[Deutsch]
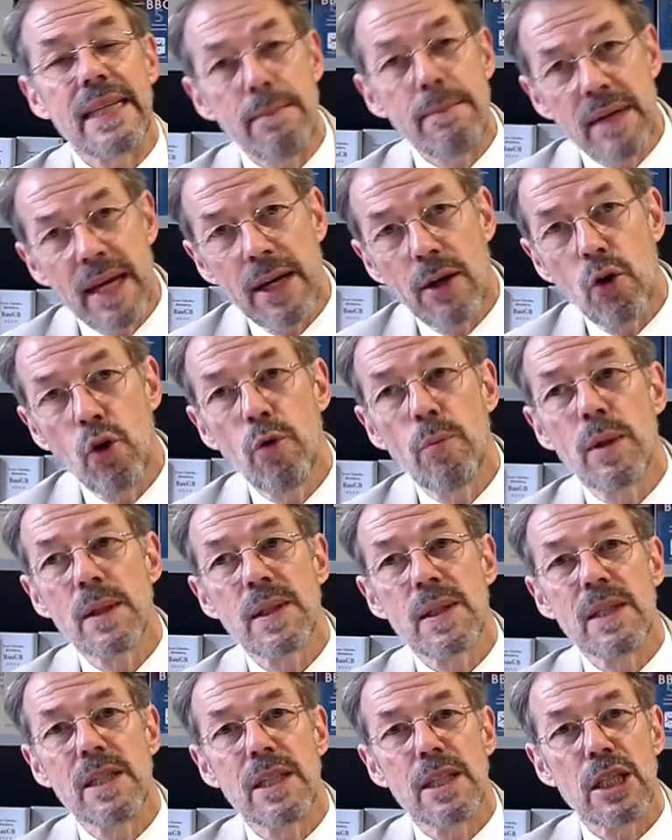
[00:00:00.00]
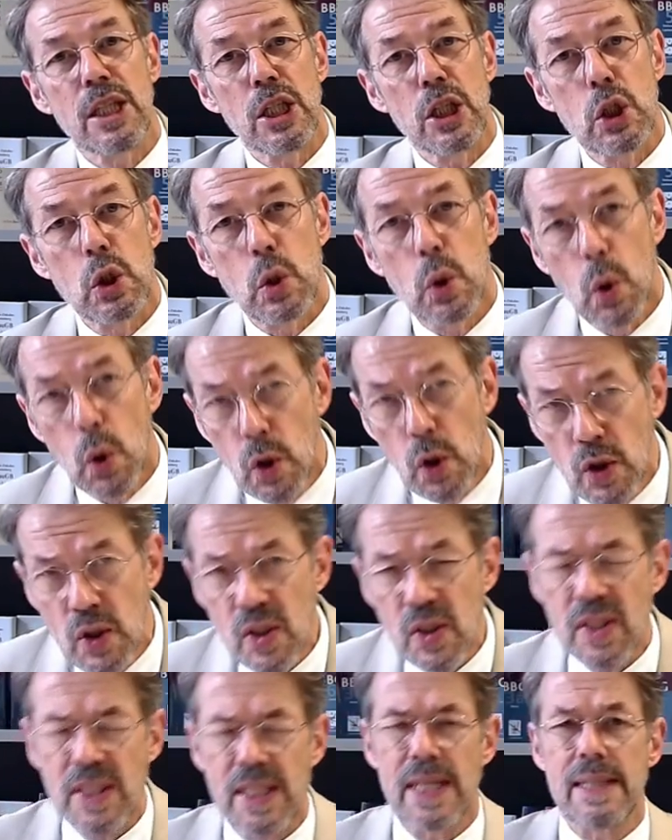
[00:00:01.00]
Demgegenüber sind die
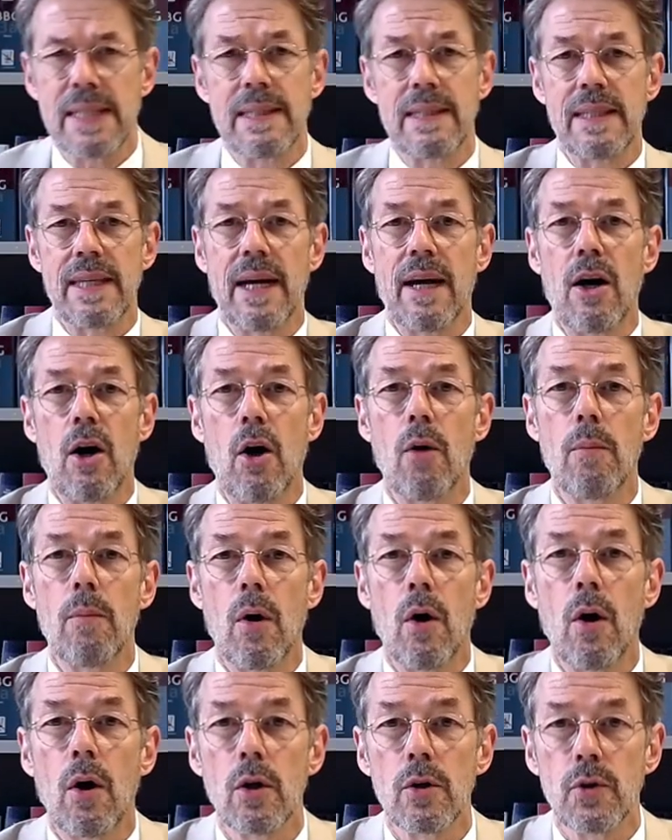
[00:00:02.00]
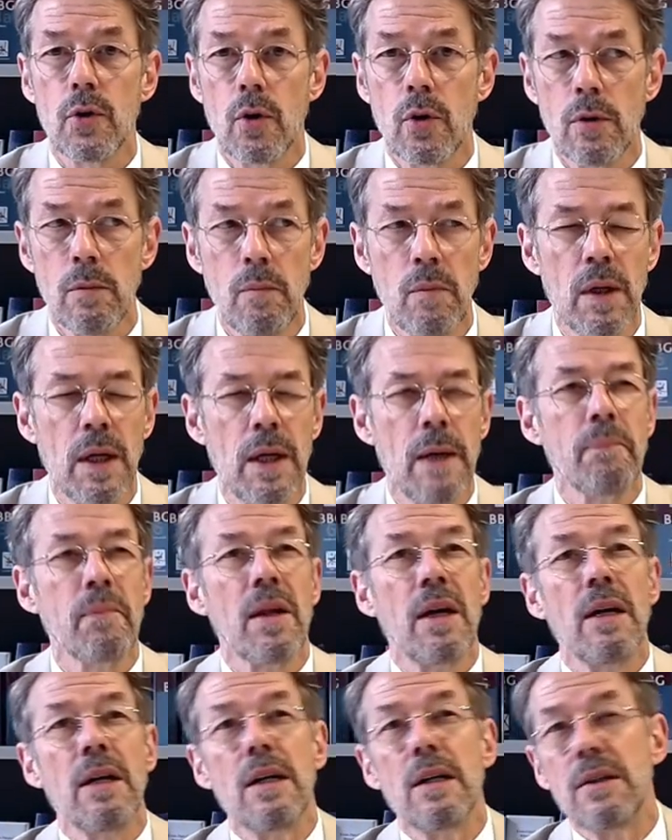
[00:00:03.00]
Grundsätze der Raumordnung
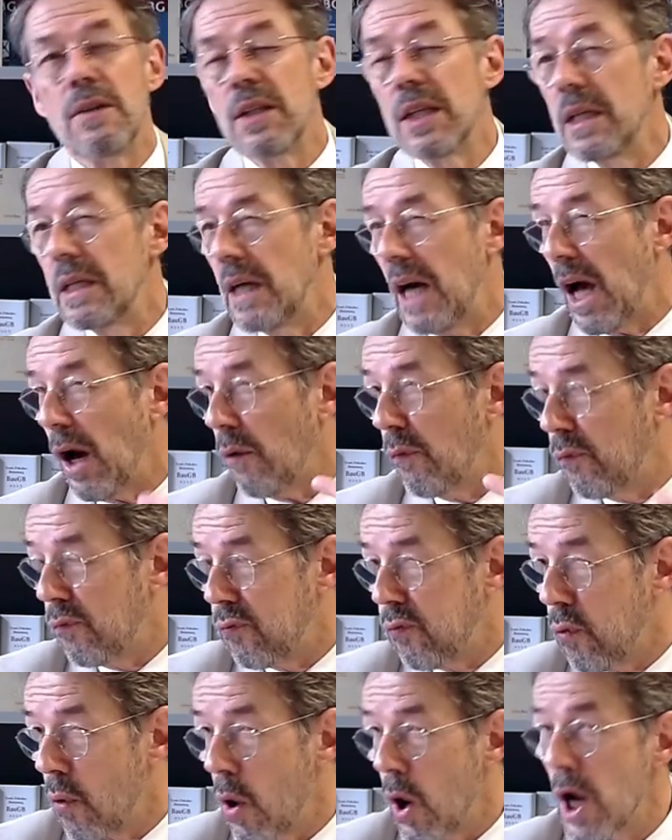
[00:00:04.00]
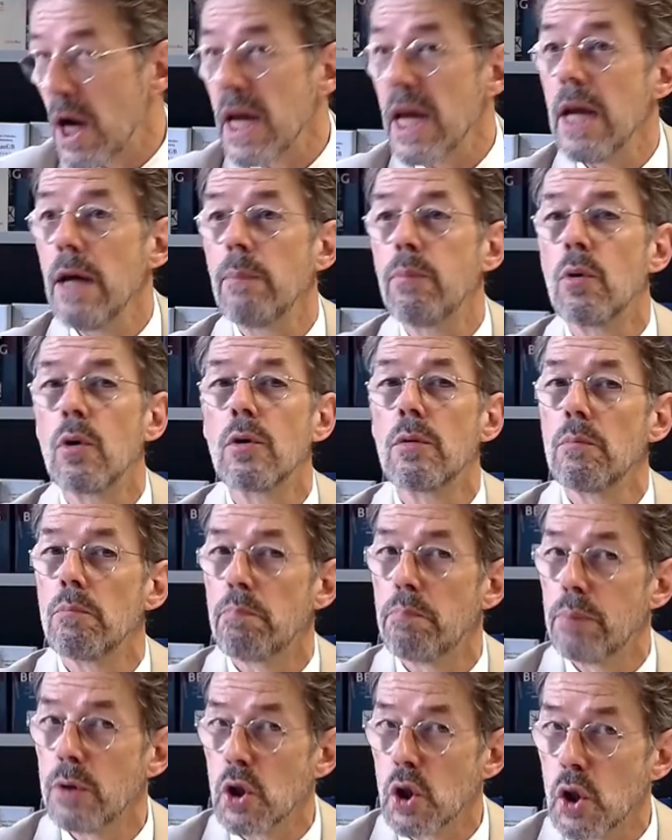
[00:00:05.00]
eine
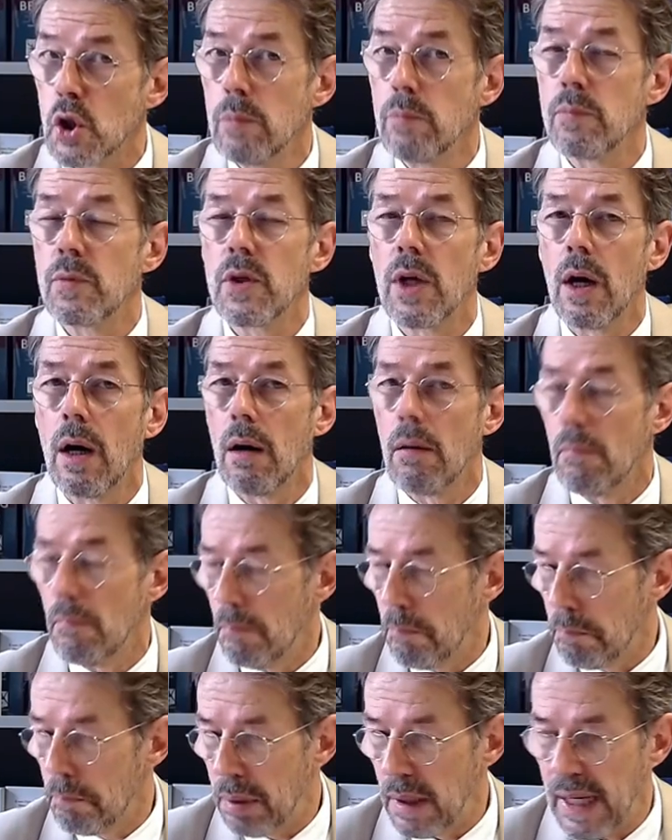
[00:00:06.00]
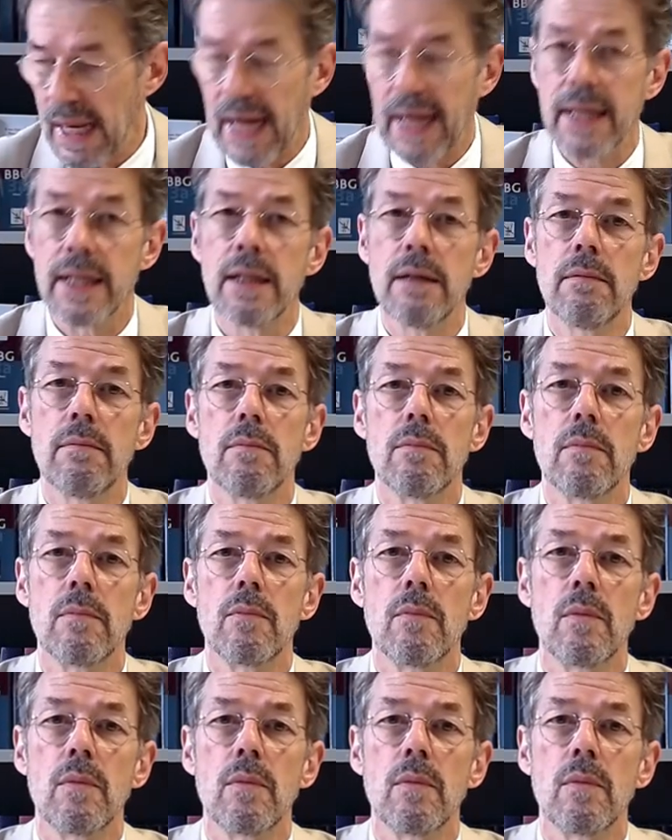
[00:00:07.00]
Hervorhebung bestimmter Belange.